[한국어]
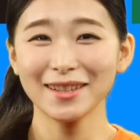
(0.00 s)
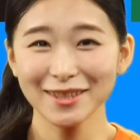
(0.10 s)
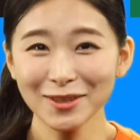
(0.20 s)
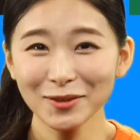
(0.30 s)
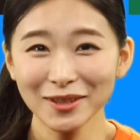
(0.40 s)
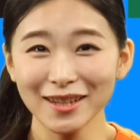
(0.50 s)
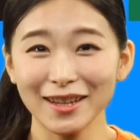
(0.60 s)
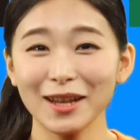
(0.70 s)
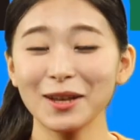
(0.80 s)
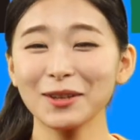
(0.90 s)
친구들,
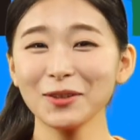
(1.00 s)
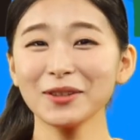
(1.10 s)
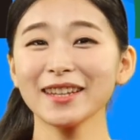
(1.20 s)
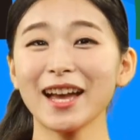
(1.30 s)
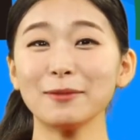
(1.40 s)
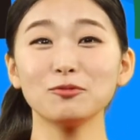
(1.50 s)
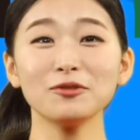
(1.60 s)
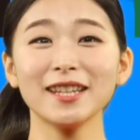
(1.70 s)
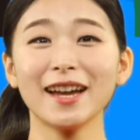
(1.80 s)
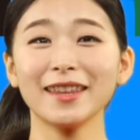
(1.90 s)
큐티가
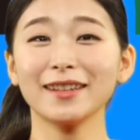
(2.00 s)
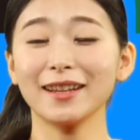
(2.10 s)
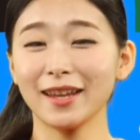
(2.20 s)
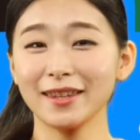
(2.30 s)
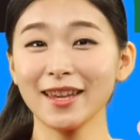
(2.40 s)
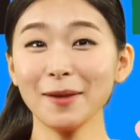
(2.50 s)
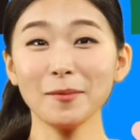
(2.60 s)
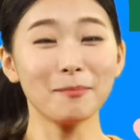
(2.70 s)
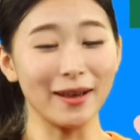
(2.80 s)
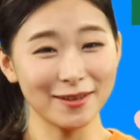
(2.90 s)
문제 하나 낼 테니
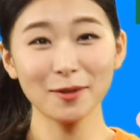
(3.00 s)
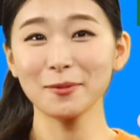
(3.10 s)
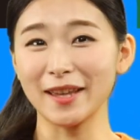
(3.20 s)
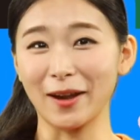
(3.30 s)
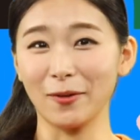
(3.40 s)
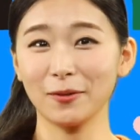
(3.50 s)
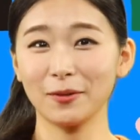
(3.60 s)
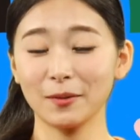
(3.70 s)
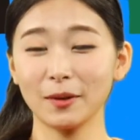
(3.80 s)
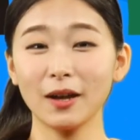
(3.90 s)
한번 맞춰보세요.
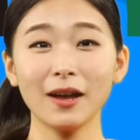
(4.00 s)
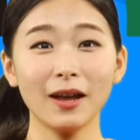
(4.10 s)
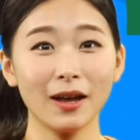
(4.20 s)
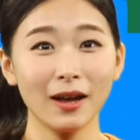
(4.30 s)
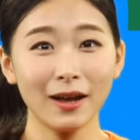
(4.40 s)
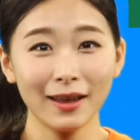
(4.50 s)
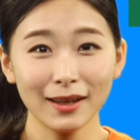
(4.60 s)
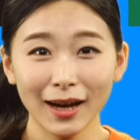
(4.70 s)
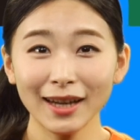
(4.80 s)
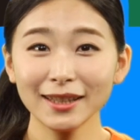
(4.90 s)

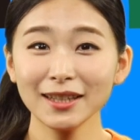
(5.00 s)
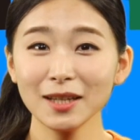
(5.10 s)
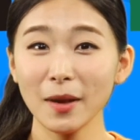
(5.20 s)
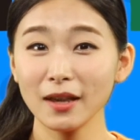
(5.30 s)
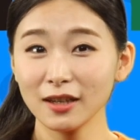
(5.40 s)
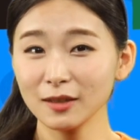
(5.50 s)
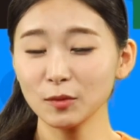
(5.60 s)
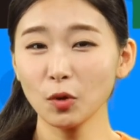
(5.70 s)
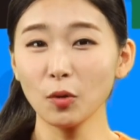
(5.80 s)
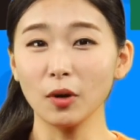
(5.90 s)
하나님의
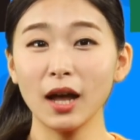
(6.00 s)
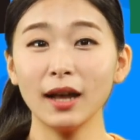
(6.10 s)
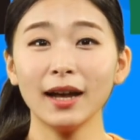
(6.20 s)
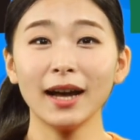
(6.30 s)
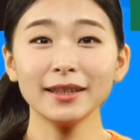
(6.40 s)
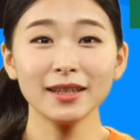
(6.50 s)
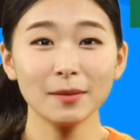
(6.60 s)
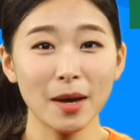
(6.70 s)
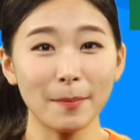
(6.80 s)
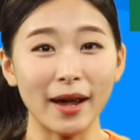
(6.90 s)
이름으로
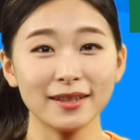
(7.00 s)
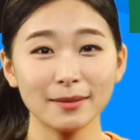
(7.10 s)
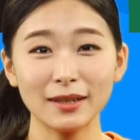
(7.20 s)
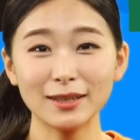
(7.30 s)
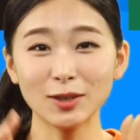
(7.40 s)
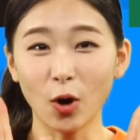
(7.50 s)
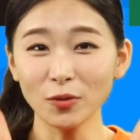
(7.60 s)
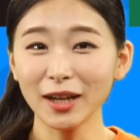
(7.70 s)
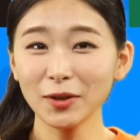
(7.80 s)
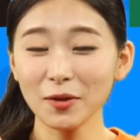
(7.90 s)
하나님의 말씀을
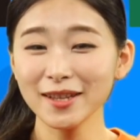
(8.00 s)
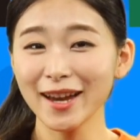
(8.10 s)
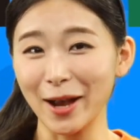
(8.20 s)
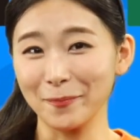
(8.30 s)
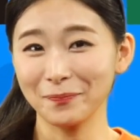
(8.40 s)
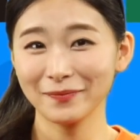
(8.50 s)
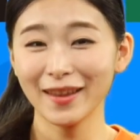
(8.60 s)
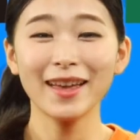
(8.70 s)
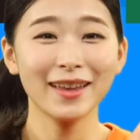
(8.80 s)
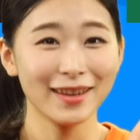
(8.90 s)
전하던 사람,
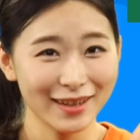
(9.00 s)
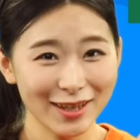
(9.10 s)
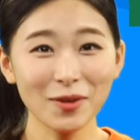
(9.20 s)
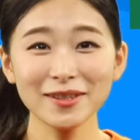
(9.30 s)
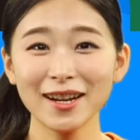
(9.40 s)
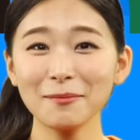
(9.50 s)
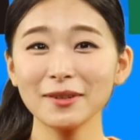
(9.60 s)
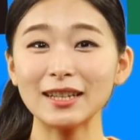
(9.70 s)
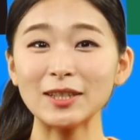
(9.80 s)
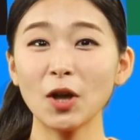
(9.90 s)
이런
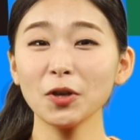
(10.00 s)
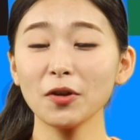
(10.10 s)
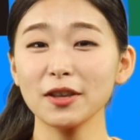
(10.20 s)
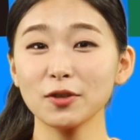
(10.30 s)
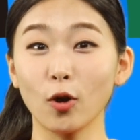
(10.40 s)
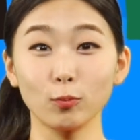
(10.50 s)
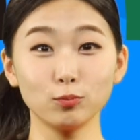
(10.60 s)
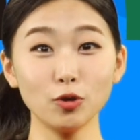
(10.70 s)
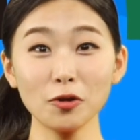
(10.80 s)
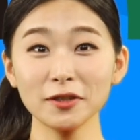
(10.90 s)
사람들을 성경에서
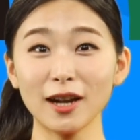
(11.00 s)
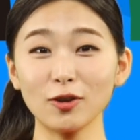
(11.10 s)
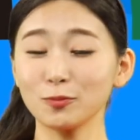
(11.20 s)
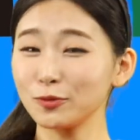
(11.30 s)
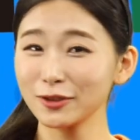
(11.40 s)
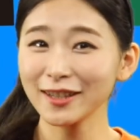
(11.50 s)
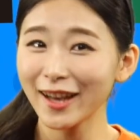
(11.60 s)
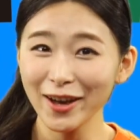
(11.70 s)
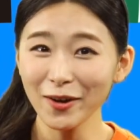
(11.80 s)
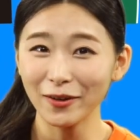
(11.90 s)
무엇이라고
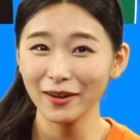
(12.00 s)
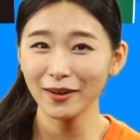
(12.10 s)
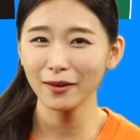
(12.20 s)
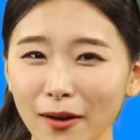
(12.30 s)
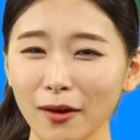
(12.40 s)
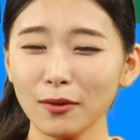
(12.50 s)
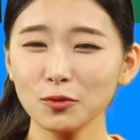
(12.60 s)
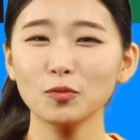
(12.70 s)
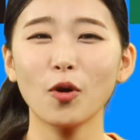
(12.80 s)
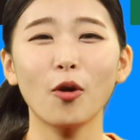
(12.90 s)
부를까요?
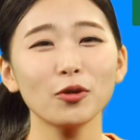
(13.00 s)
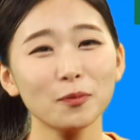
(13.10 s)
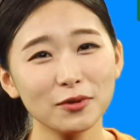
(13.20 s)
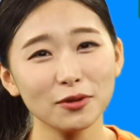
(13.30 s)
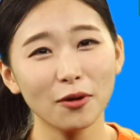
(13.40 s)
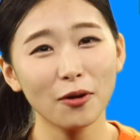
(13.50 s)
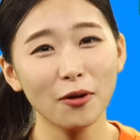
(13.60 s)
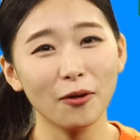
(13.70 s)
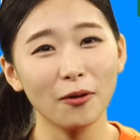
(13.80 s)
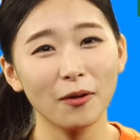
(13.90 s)
좀
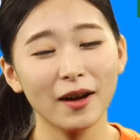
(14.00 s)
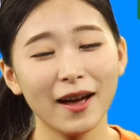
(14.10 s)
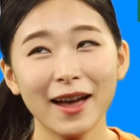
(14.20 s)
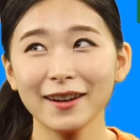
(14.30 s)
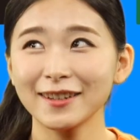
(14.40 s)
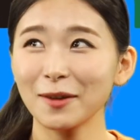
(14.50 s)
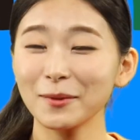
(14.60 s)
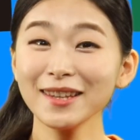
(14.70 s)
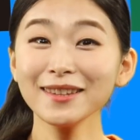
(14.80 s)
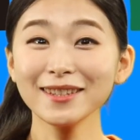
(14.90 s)
어렵죠. 그럼
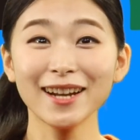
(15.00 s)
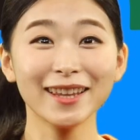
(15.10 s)
힌트를